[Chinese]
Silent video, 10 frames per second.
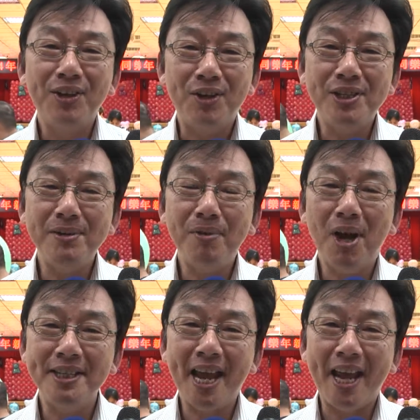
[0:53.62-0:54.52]
有机
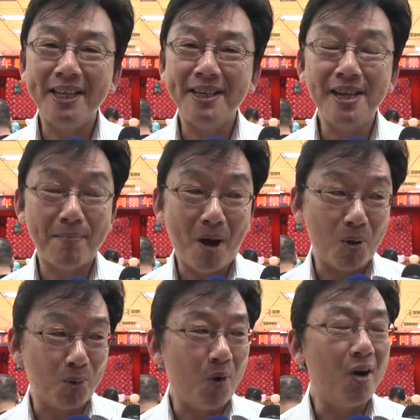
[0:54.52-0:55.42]
会再生产报
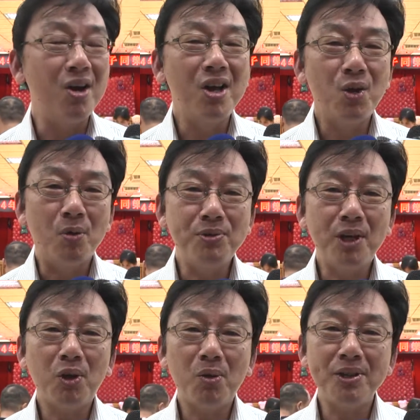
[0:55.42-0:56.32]
国，我们希
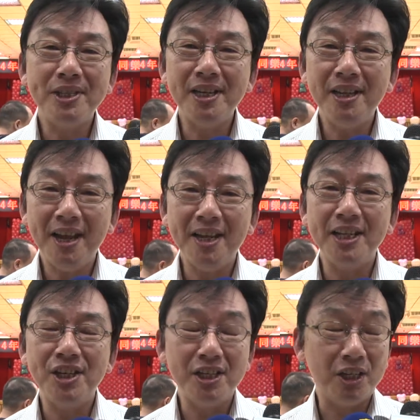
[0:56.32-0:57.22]
望透过今天的
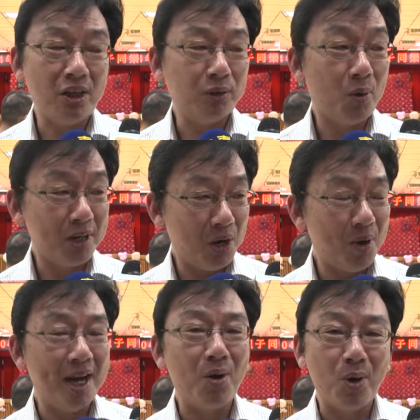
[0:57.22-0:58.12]
亲子的同乐
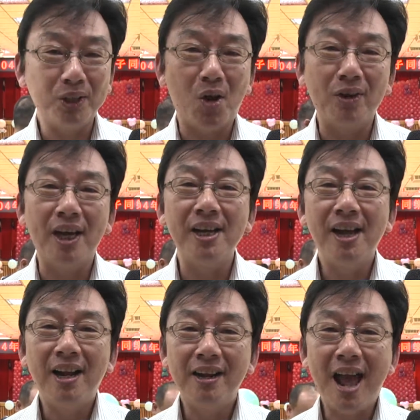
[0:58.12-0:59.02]
会的活动呢。
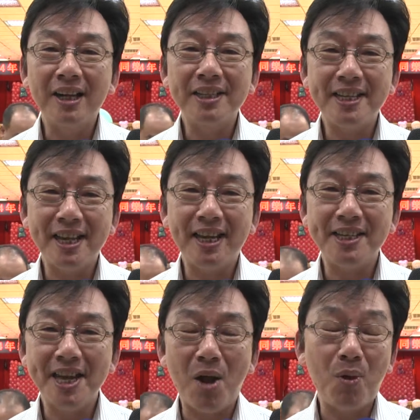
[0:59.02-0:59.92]
让这个
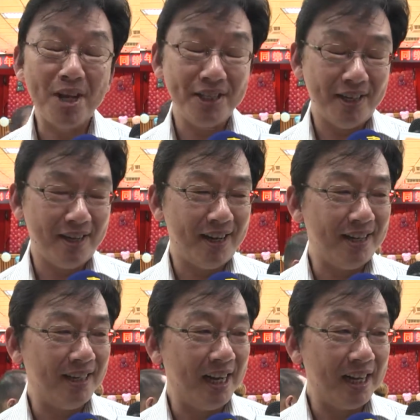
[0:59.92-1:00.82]
生长关系
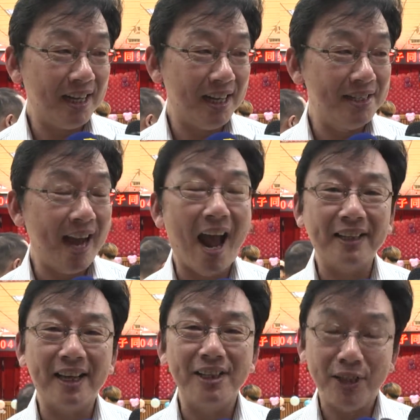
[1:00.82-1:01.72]
呢，能更加
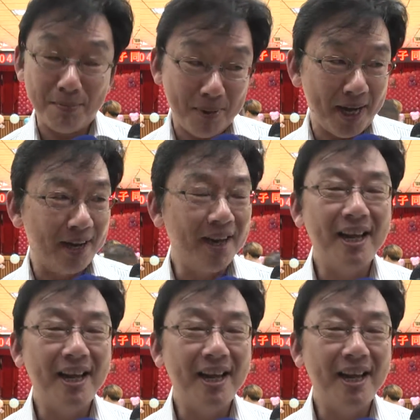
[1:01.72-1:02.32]
的亲密。